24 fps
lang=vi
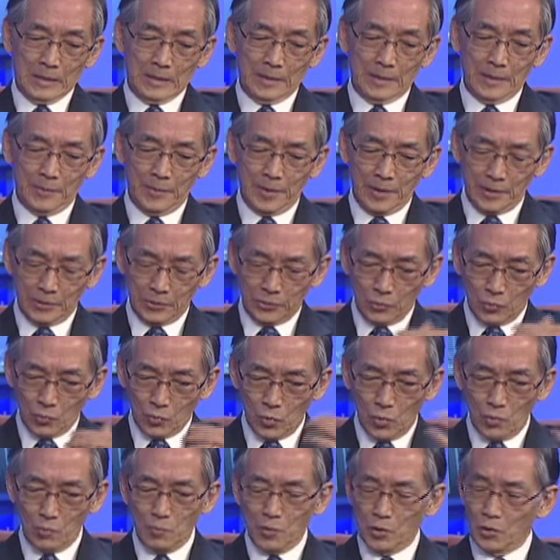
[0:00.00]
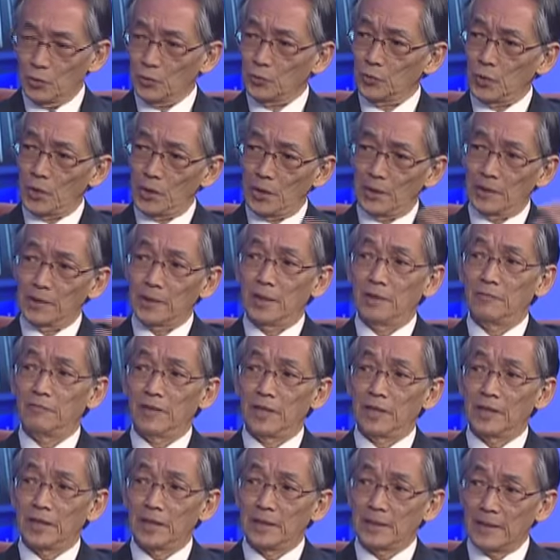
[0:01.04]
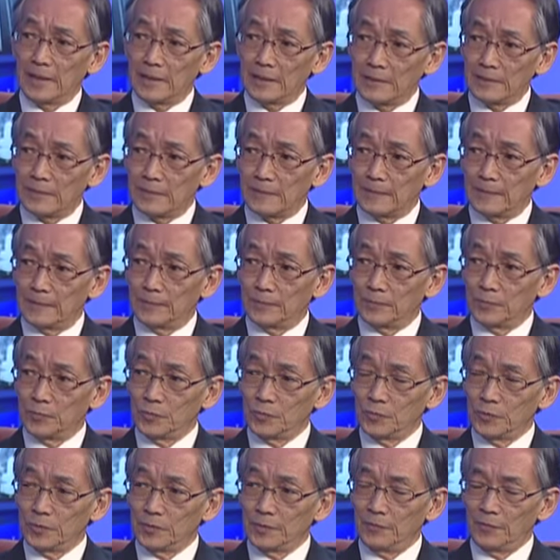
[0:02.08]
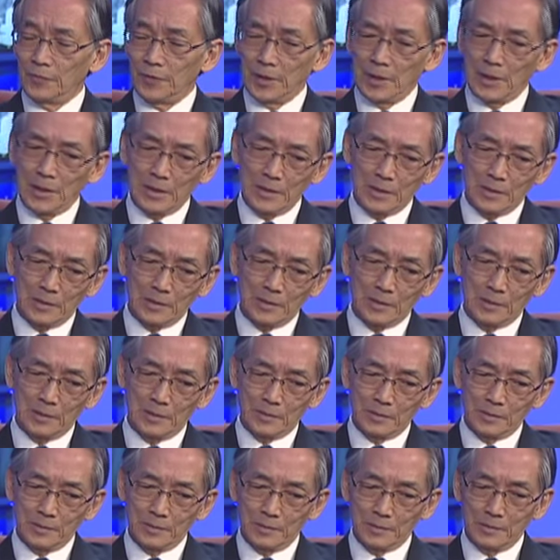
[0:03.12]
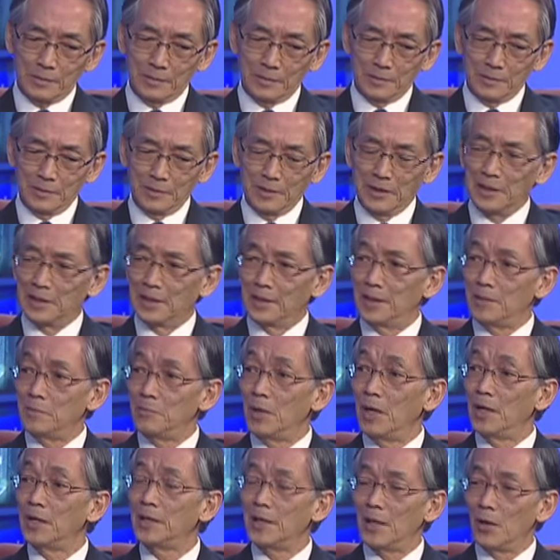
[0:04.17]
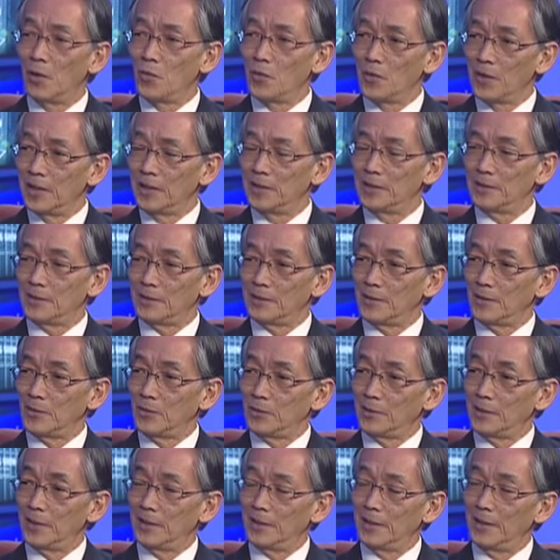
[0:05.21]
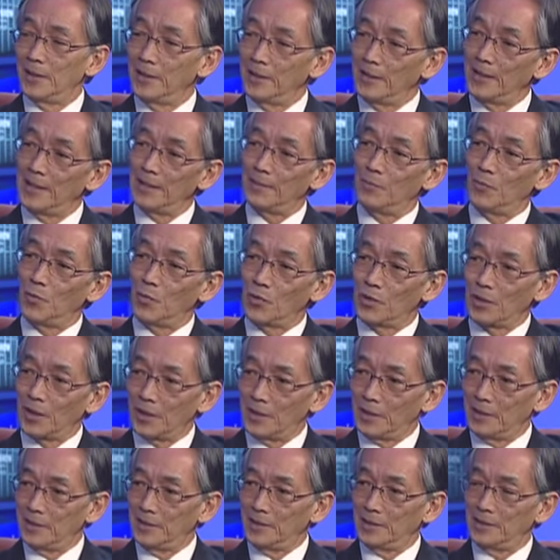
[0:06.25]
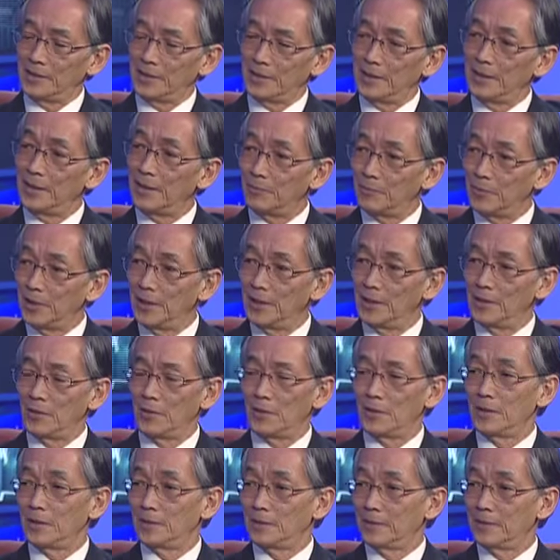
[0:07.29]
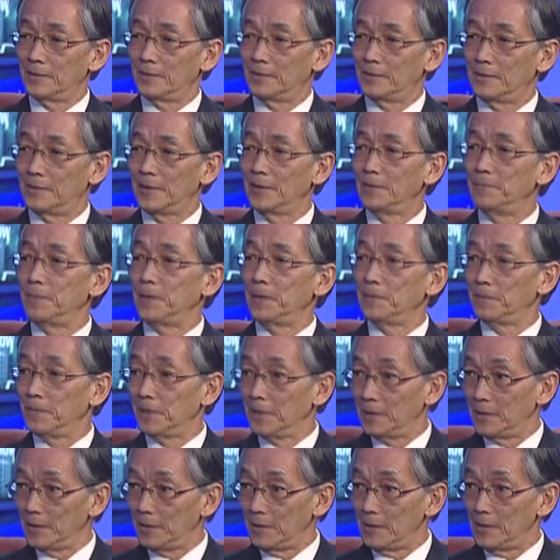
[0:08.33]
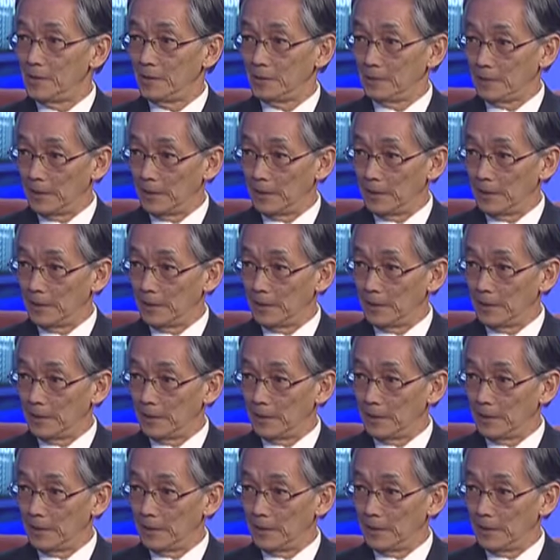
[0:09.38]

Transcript: thì bây giờ Trung Quốc mới nói chuyện là cần phải cải cách và nhìn thấy mới đầu nghĩ rằng là có thể đấy là một cái cái hiệp định gọi là TPP đó là